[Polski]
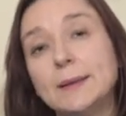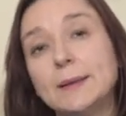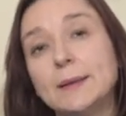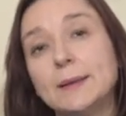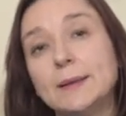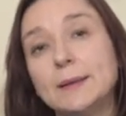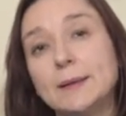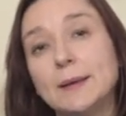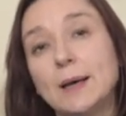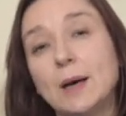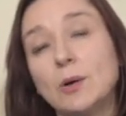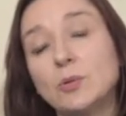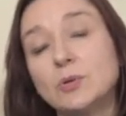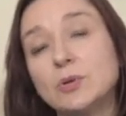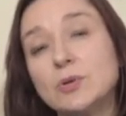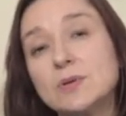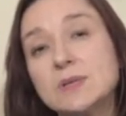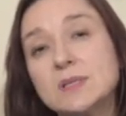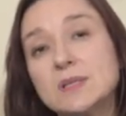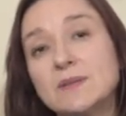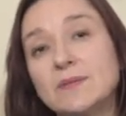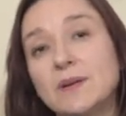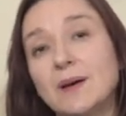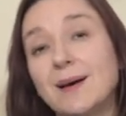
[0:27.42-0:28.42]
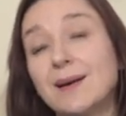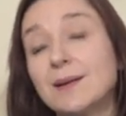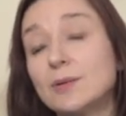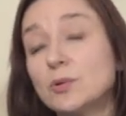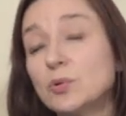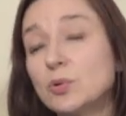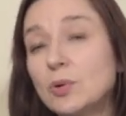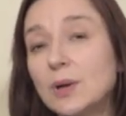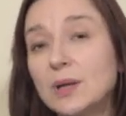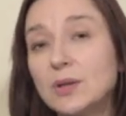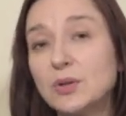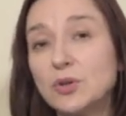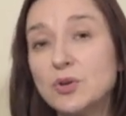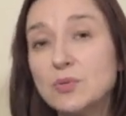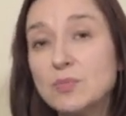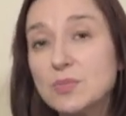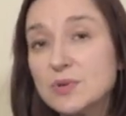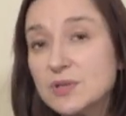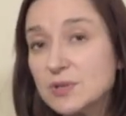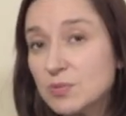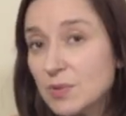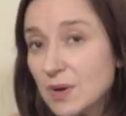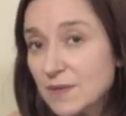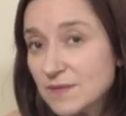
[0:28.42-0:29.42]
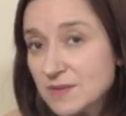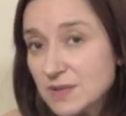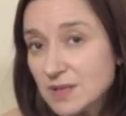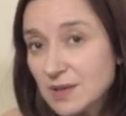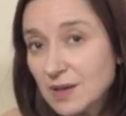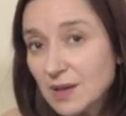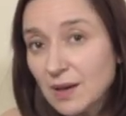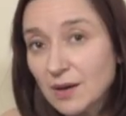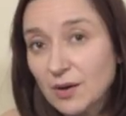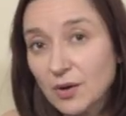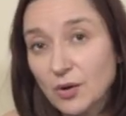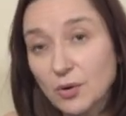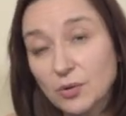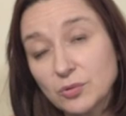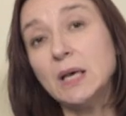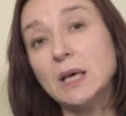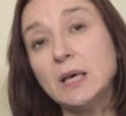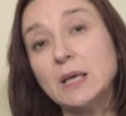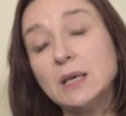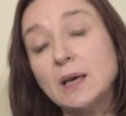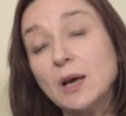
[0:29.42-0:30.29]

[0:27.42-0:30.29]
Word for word: E, autorstwa Artura Domosławskiego.